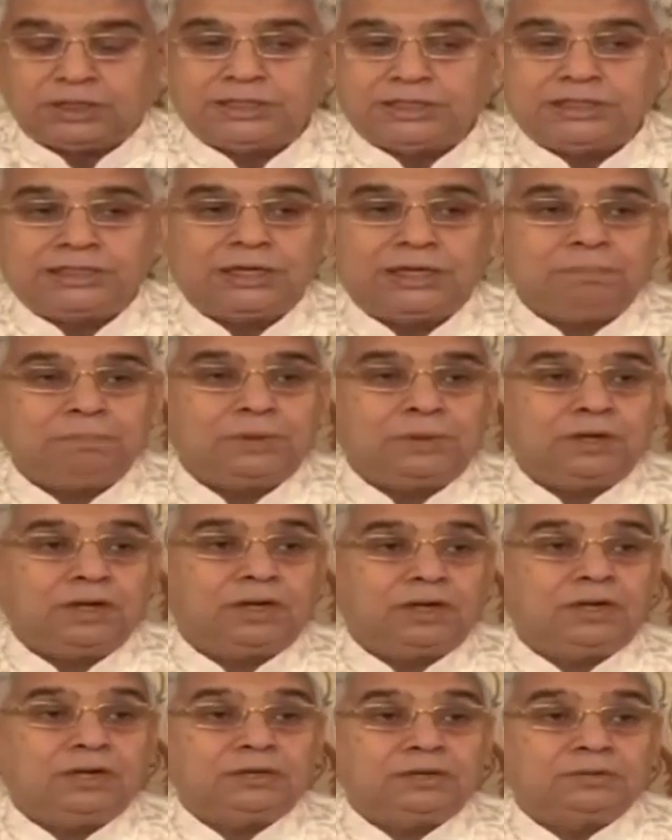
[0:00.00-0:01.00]
ये
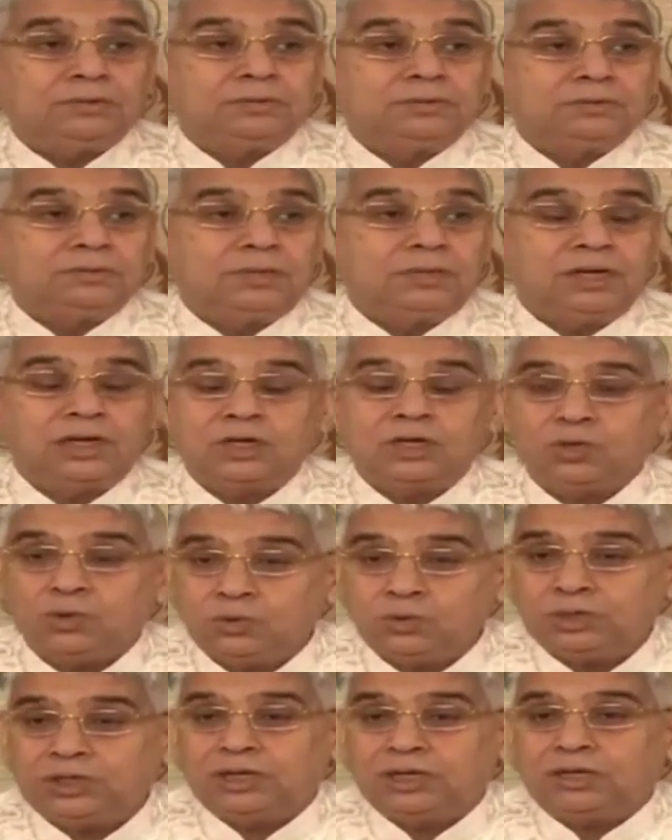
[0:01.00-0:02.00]
पढ़ा
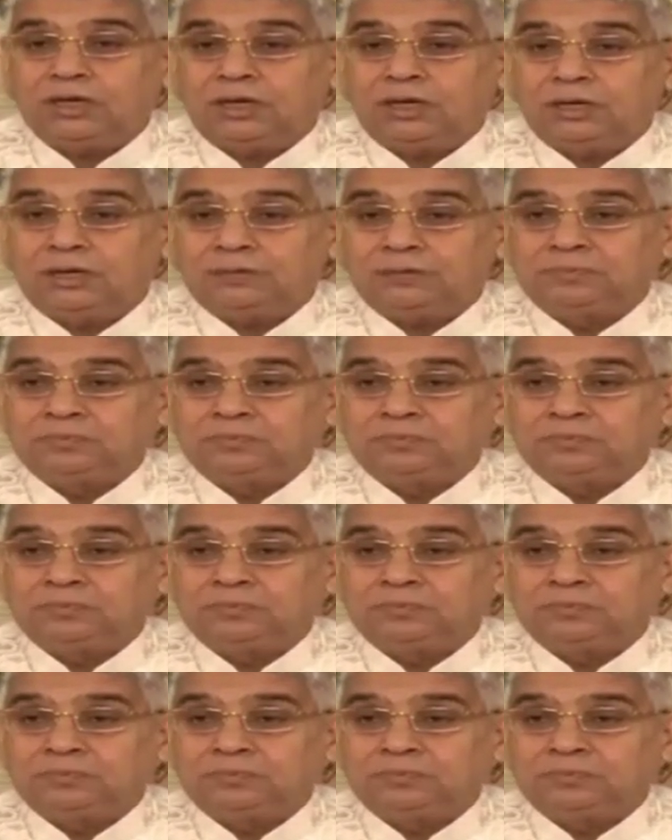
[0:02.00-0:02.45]
आंखों देखा